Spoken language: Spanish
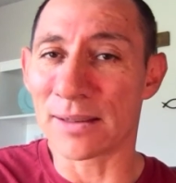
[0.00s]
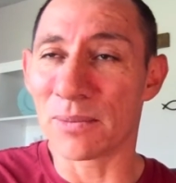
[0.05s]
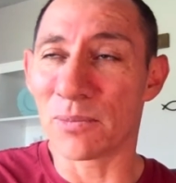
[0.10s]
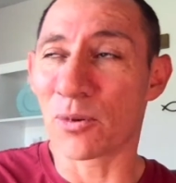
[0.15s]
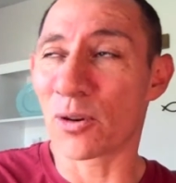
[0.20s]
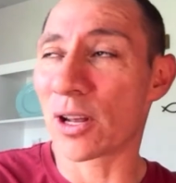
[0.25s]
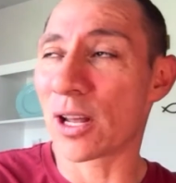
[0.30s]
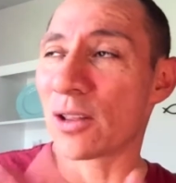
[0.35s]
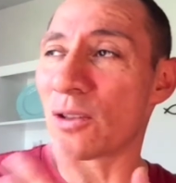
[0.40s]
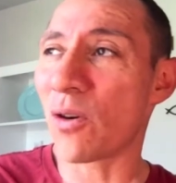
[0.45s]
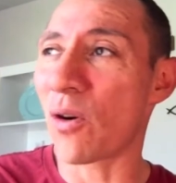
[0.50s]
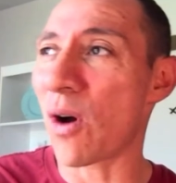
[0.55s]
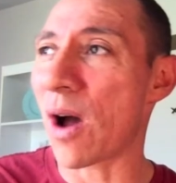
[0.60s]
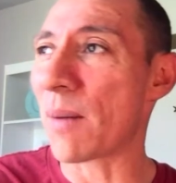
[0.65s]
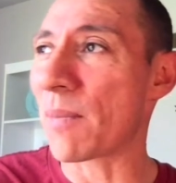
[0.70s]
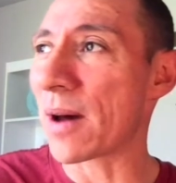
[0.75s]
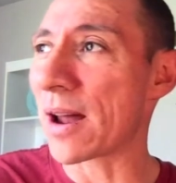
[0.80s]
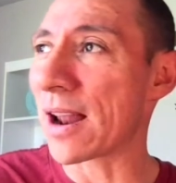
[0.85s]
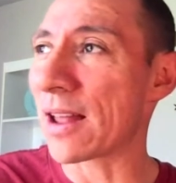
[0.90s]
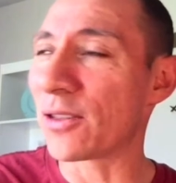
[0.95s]
¿Y por qué no?
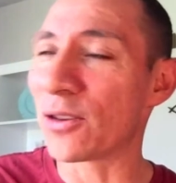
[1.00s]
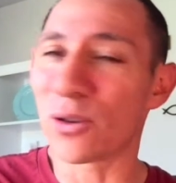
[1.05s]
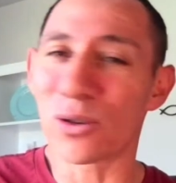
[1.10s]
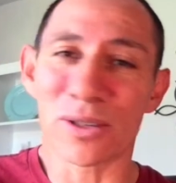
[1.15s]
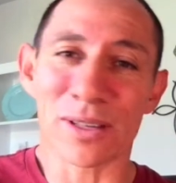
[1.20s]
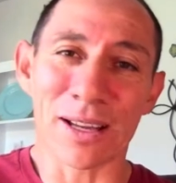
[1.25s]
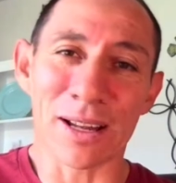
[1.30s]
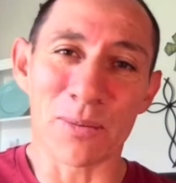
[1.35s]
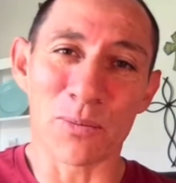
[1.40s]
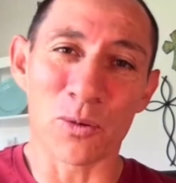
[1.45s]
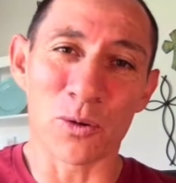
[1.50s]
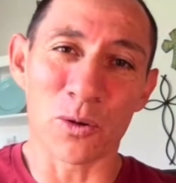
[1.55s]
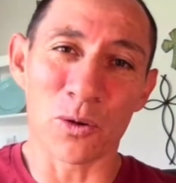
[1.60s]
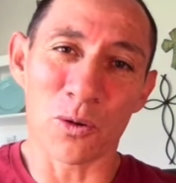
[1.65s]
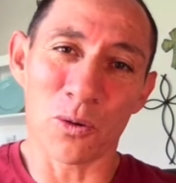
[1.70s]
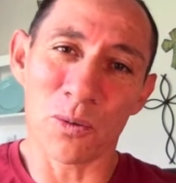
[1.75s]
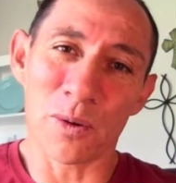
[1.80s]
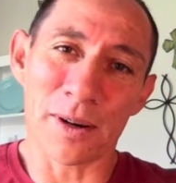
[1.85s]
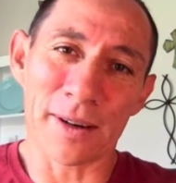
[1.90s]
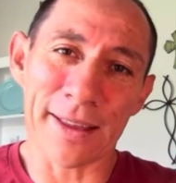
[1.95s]
Amar a Dios en el mundo,
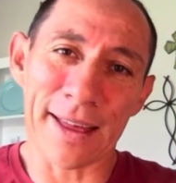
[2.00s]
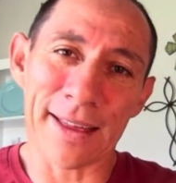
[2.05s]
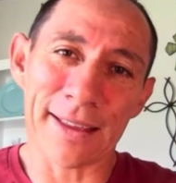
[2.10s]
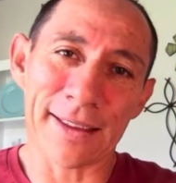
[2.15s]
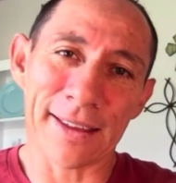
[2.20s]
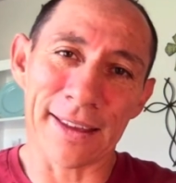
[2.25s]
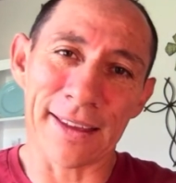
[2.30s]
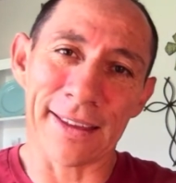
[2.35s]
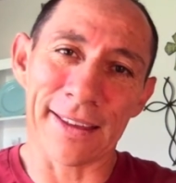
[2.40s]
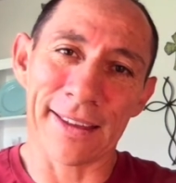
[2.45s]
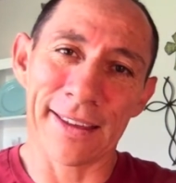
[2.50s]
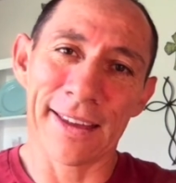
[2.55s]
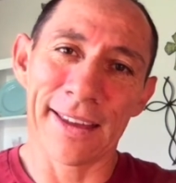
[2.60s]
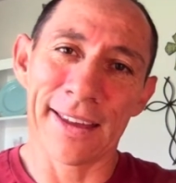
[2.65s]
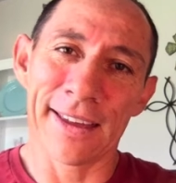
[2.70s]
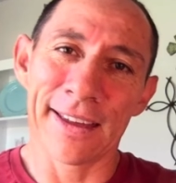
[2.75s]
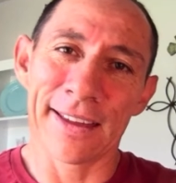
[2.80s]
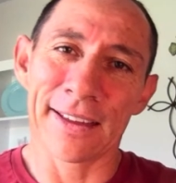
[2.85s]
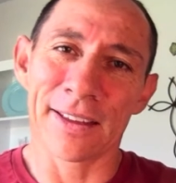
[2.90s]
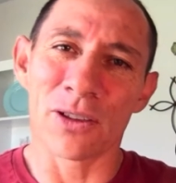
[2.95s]
¿verdad? Que
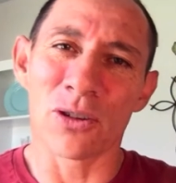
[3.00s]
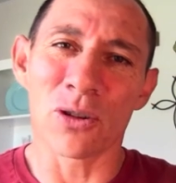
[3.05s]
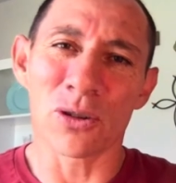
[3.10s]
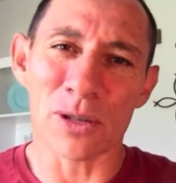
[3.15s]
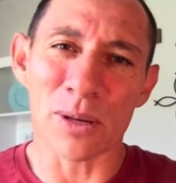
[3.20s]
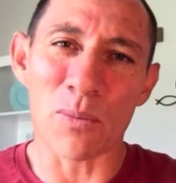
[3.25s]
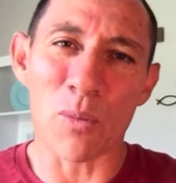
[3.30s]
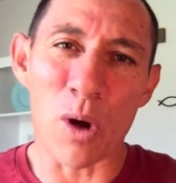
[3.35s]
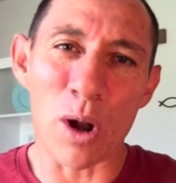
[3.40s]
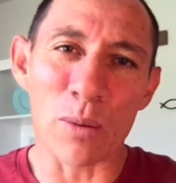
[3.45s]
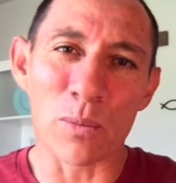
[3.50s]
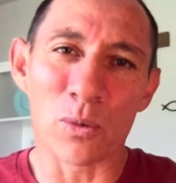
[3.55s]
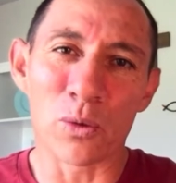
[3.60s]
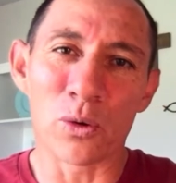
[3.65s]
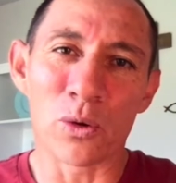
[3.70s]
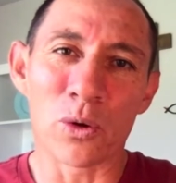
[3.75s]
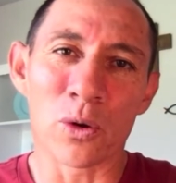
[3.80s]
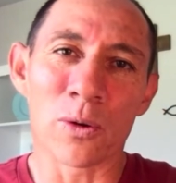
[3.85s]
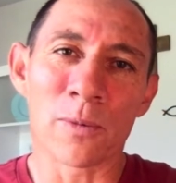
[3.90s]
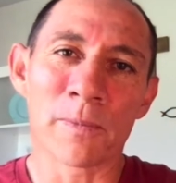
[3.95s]
Dios amó al
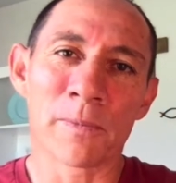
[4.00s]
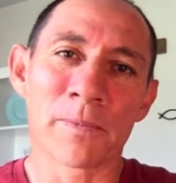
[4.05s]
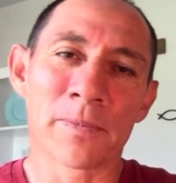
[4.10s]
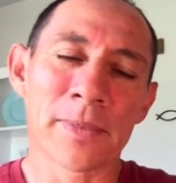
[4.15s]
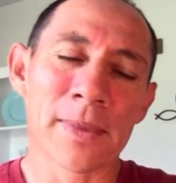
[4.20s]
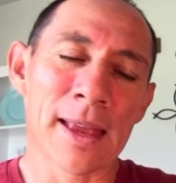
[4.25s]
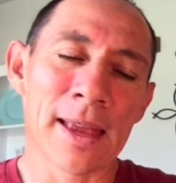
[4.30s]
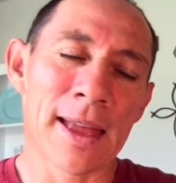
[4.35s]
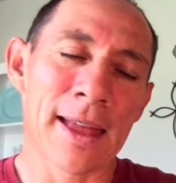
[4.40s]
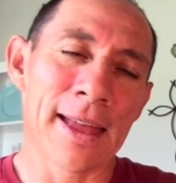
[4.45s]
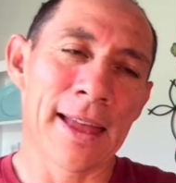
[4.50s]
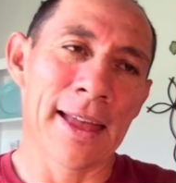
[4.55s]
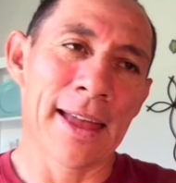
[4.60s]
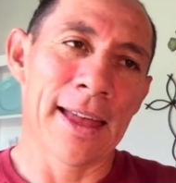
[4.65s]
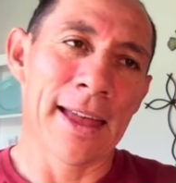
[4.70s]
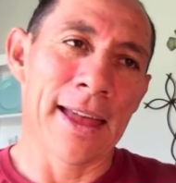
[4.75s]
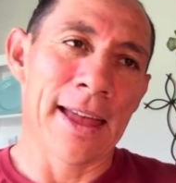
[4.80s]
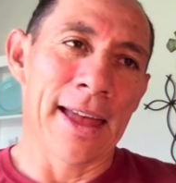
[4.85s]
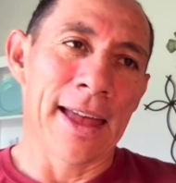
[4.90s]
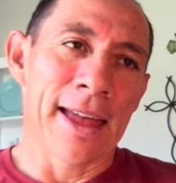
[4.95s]
mundo.
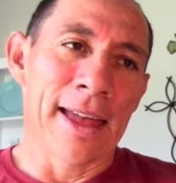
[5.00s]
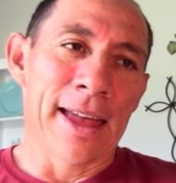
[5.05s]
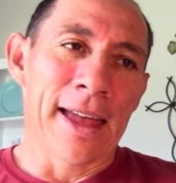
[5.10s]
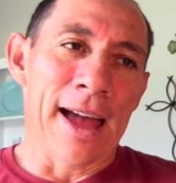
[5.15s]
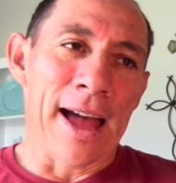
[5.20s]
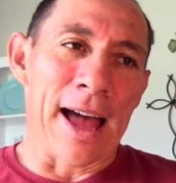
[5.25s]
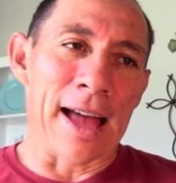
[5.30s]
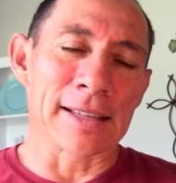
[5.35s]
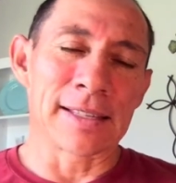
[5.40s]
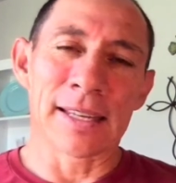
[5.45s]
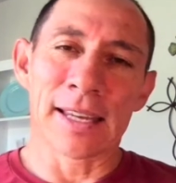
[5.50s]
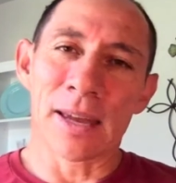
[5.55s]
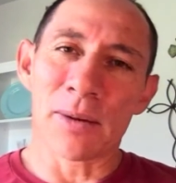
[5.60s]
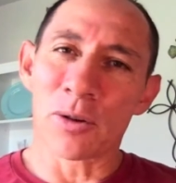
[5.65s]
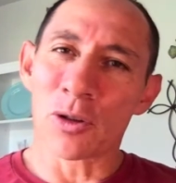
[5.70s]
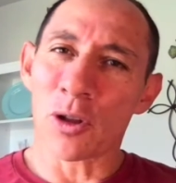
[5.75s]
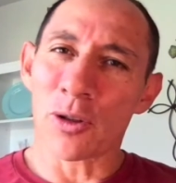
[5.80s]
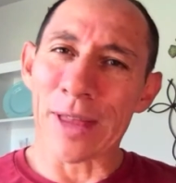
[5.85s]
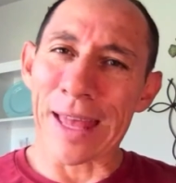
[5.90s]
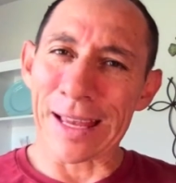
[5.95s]
Así que
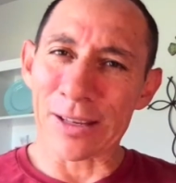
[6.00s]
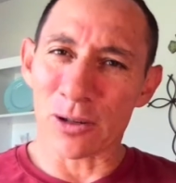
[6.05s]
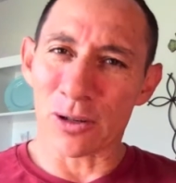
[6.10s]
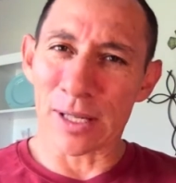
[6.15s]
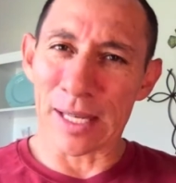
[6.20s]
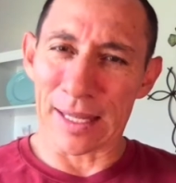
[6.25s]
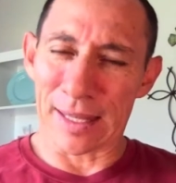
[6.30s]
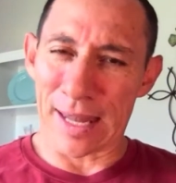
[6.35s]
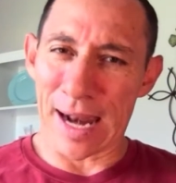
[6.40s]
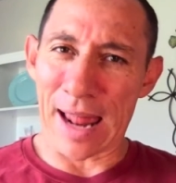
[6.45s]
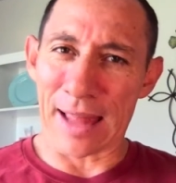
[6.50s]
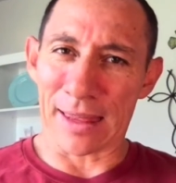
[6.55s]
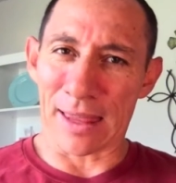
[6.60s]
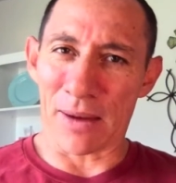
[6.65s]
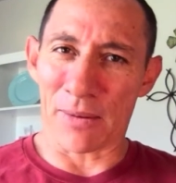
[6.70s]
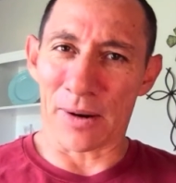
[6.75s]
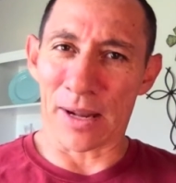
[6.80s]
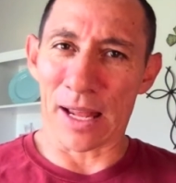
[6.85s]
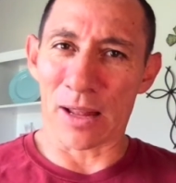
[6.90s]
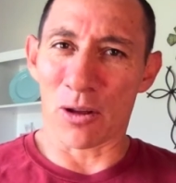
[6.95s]
bueno, de eso se
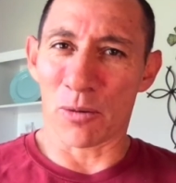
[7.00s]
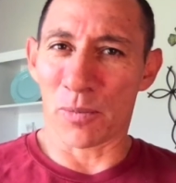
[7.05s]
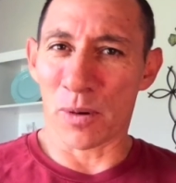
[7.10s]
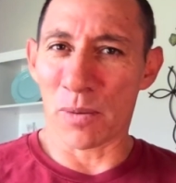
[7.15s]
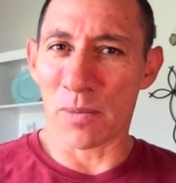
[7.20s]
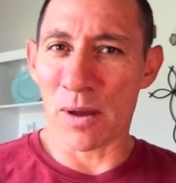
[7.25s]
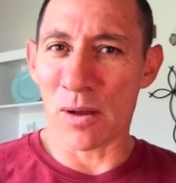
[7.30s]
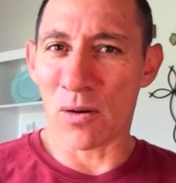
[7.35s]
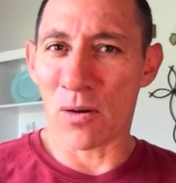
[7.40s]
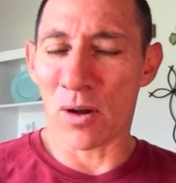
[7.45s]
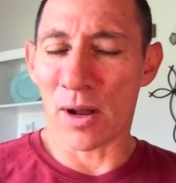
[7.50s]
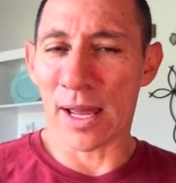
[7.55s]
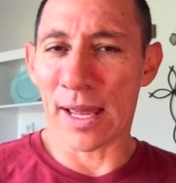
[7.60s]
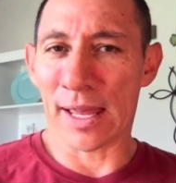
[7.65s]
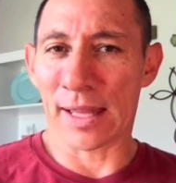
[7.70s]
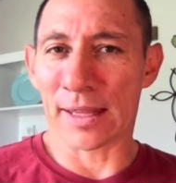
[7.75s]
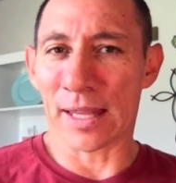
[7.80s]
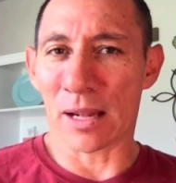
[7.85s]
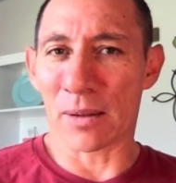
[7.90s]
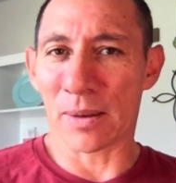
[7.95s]
trata, ¿verdad? Lo primero
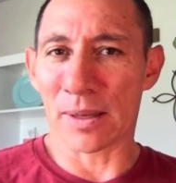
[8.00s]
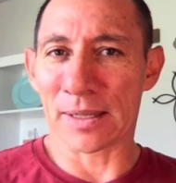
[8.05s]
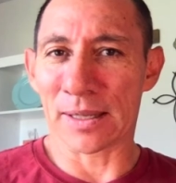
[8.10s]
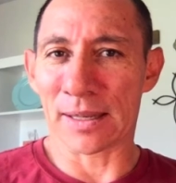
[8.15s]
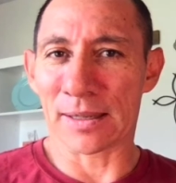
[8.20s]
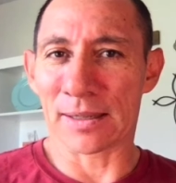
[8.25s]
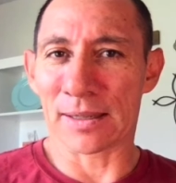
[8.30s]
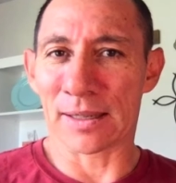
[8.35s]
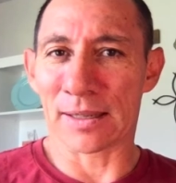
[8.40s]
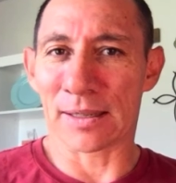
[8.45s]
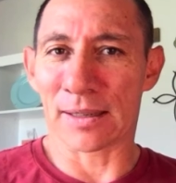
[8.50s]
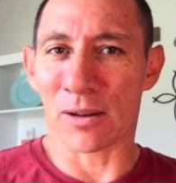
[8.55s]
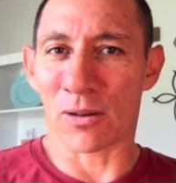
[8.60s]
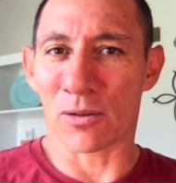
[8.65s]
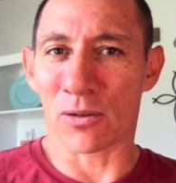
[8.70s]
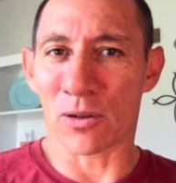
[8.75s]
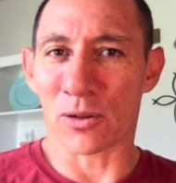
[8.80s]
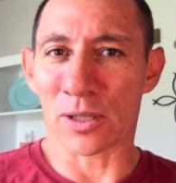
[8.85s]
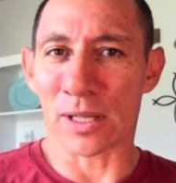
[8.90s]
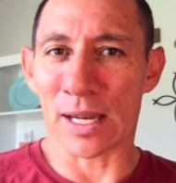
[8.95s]
eh, tal vez es,
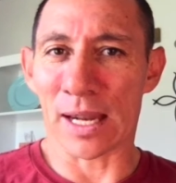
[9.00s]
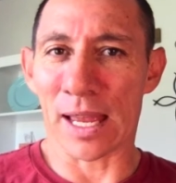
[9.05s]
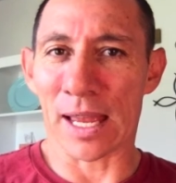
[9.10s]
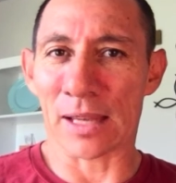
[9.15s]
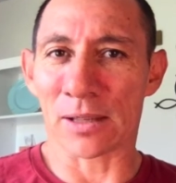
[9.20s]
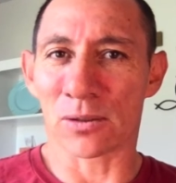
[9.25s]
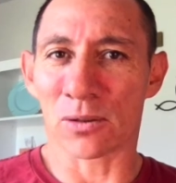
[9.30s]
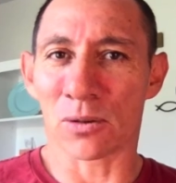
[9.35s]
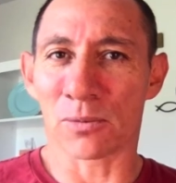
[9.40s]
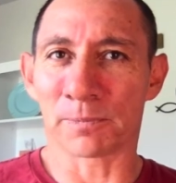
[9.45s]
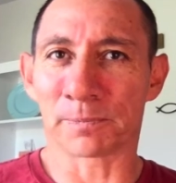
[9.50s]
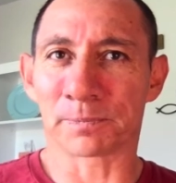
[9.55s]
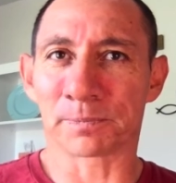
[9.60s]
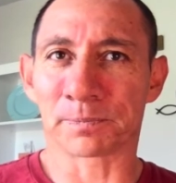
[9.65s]
reconocer eso.